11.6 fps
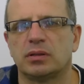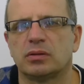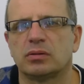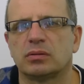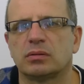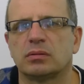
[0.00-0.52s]

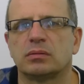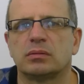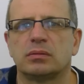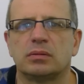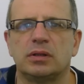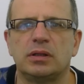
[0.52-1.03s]
No,
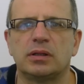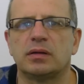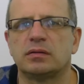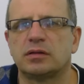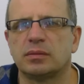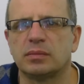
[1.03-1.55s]
inne
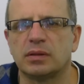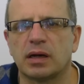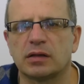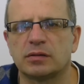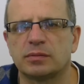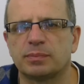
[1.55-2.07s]
enzymy,
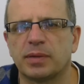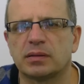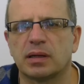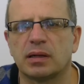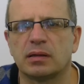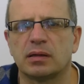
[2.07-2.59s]

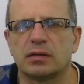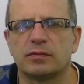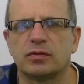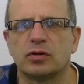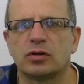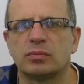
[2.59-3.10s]
aspat, alat
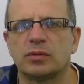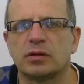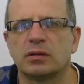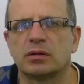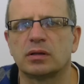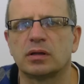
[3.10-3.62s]
w
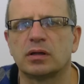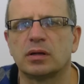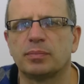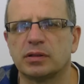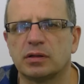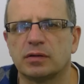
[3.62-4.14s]
normie,
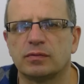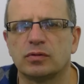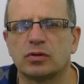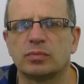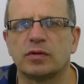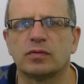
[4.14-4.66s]
GGPT w
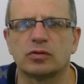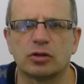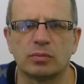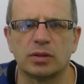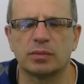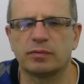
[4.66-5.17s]
normie,
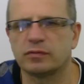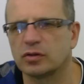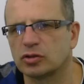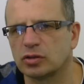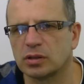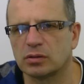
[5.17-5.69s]
wątroba
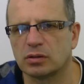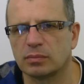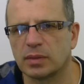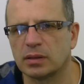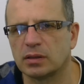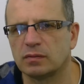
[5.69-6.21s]
niepowiększona
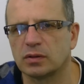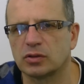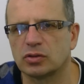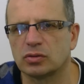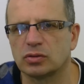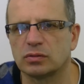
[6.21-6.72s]
normalnej
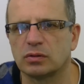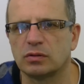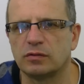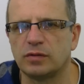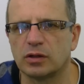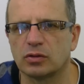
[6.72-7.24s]

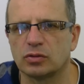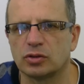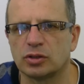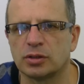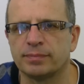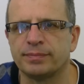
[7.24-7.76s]

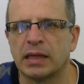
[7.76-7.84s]
wielkości.